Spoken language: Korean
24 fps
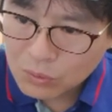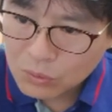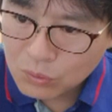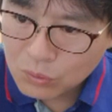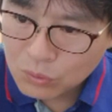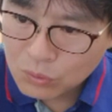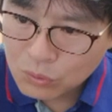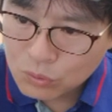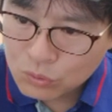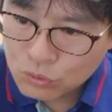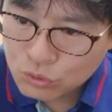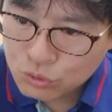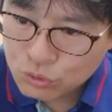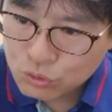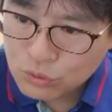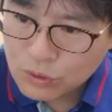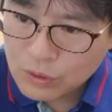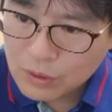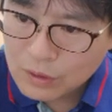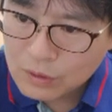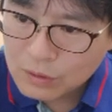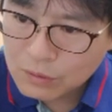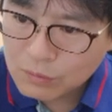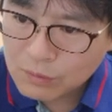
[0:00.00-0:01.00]
요
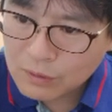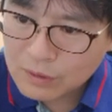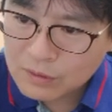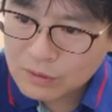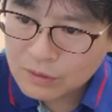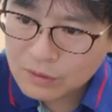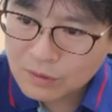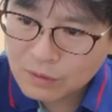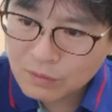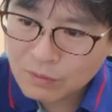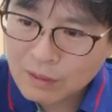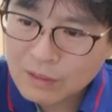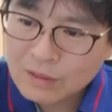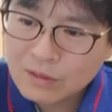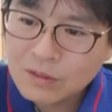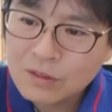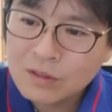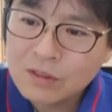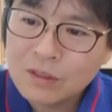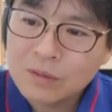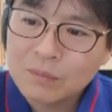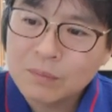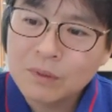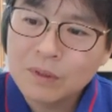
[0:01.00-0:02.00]
주위에 있는 관절에
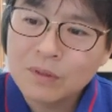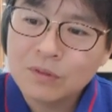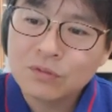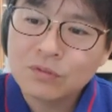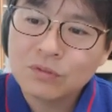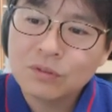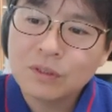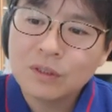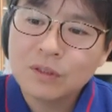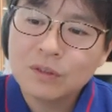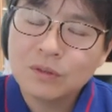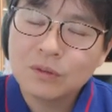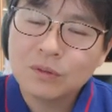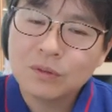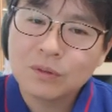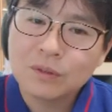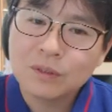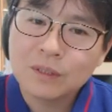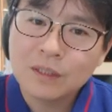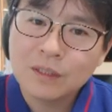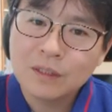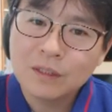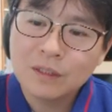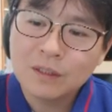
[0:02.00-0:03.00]
관절염이 추가적으로
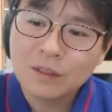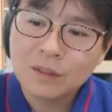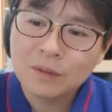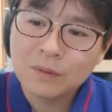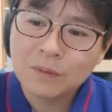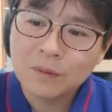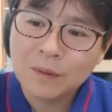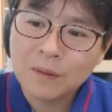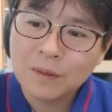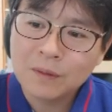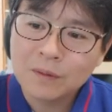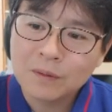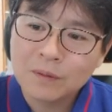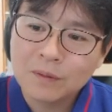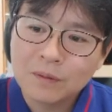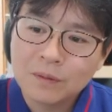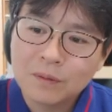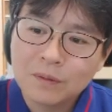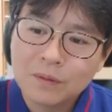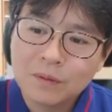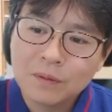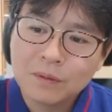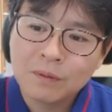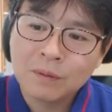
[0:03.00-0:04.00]
생기기도 해요
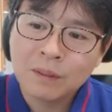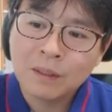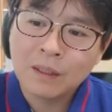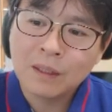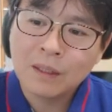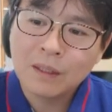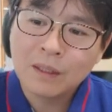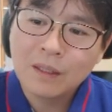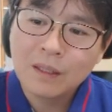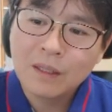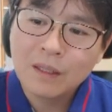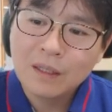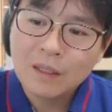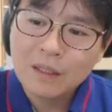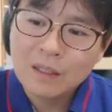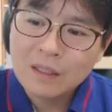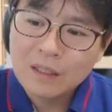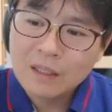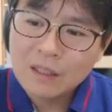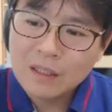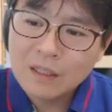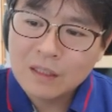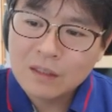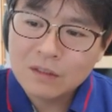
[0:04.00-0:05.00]
왜?
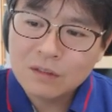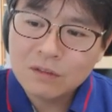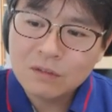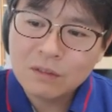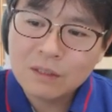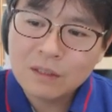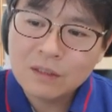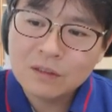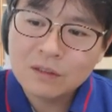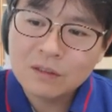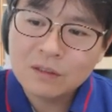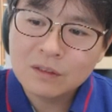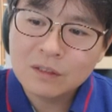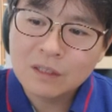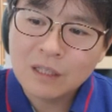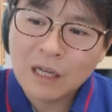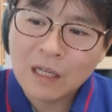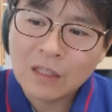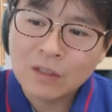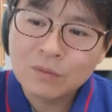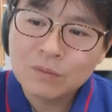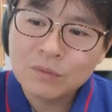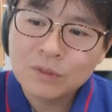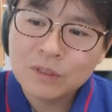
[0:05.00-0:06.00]
이 큰 관절이
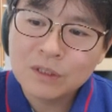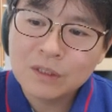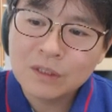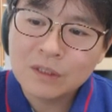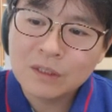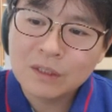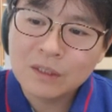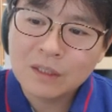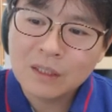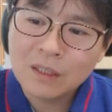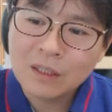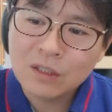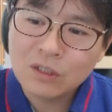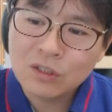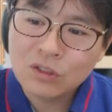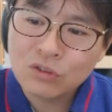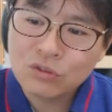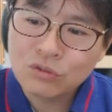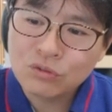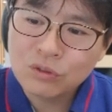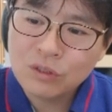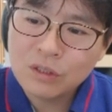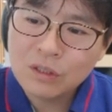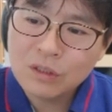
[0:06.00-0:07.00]
안 움직이니까 이
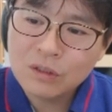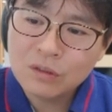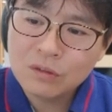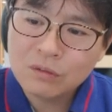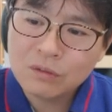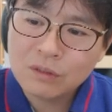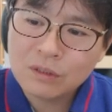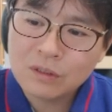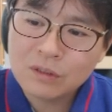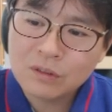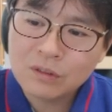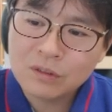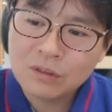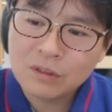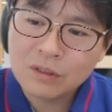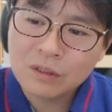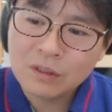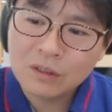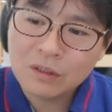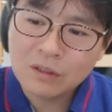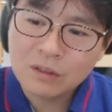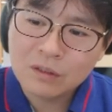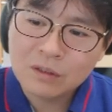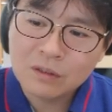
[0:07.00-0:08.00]
주위에 있는
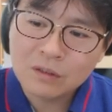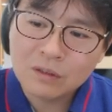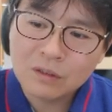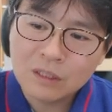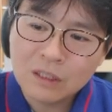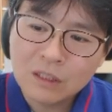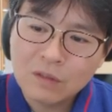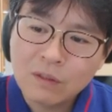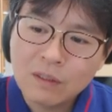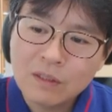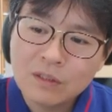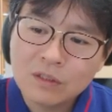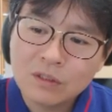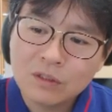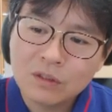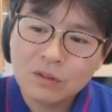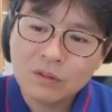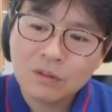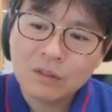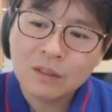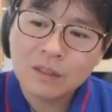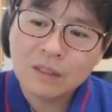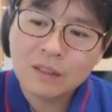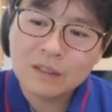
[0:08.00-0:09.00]
관절이 그 이 관절의
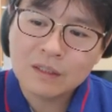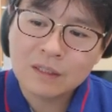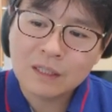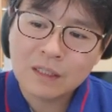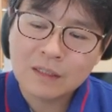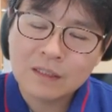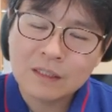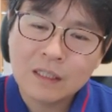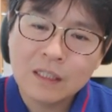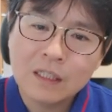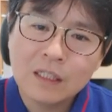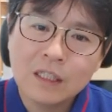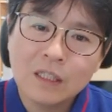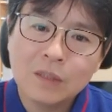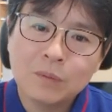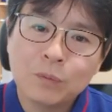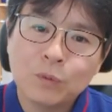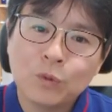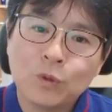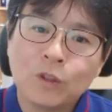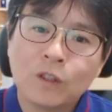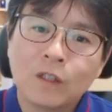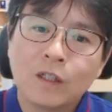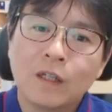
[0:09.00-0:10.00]
역할까지 같이 잘랐다
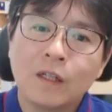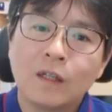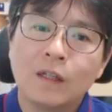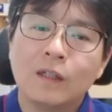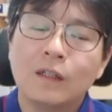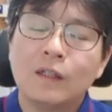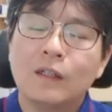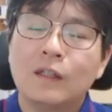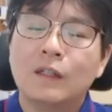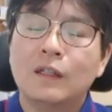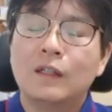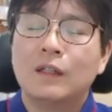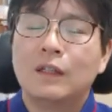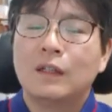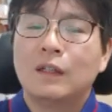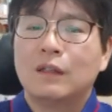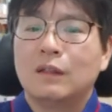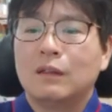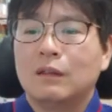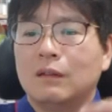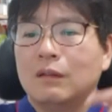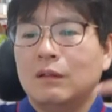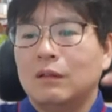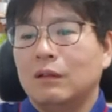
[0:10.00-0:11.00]
보니까
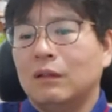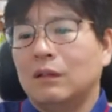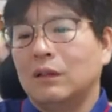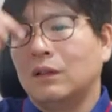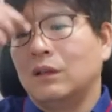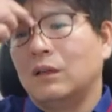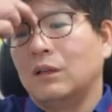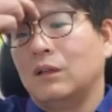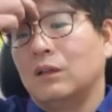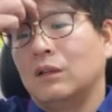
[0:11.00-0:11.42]
어,